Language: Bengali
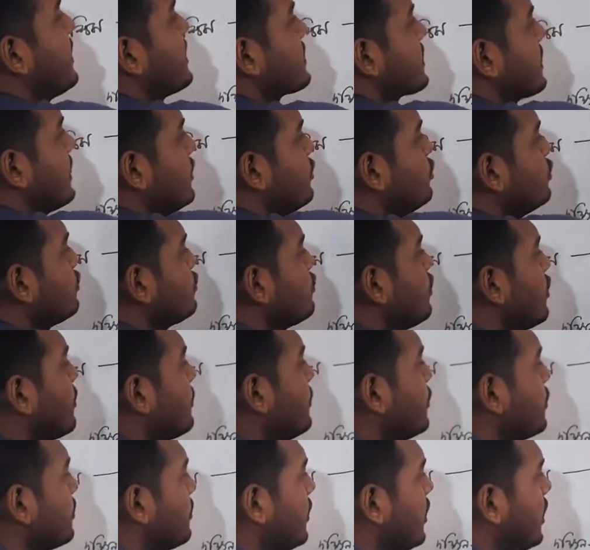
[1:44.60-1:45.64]
মাঝখানে উত্তর
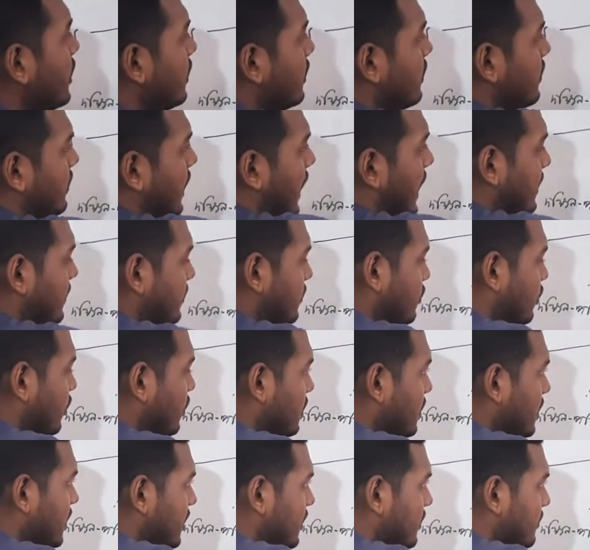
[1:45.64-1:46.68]
পূর্ব আর
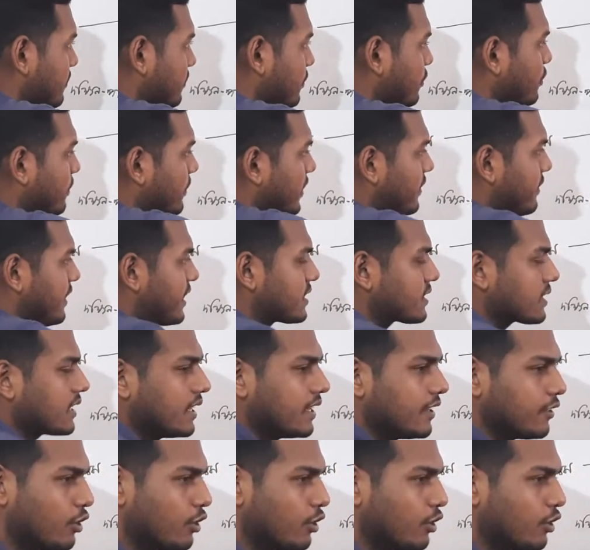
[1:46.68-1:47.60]
দক্ষিণ পূর্বের মাঝখানে